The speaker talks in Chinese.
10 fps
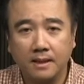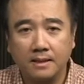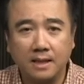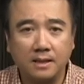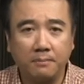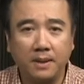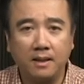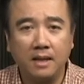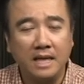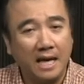在这
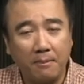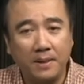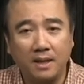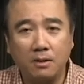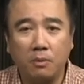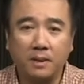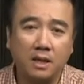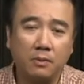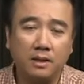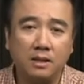边也要勉励我们
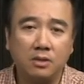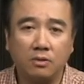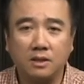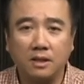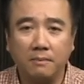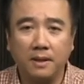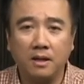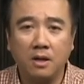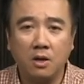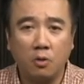各位弟兄姐妹，
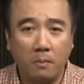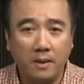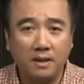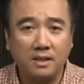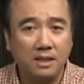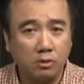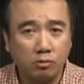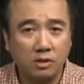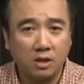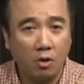我们信
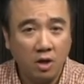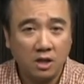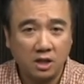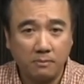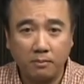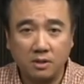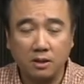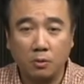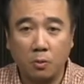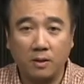主之后是不是
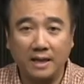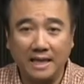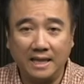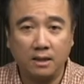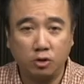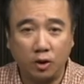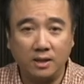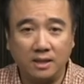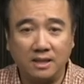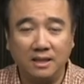过了一个全
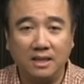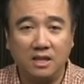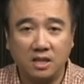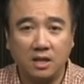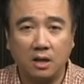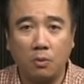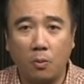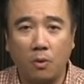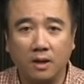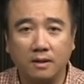新的生
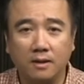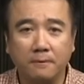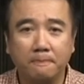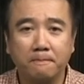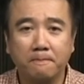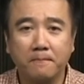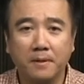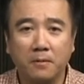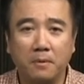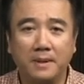活呢？
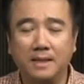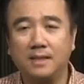我们一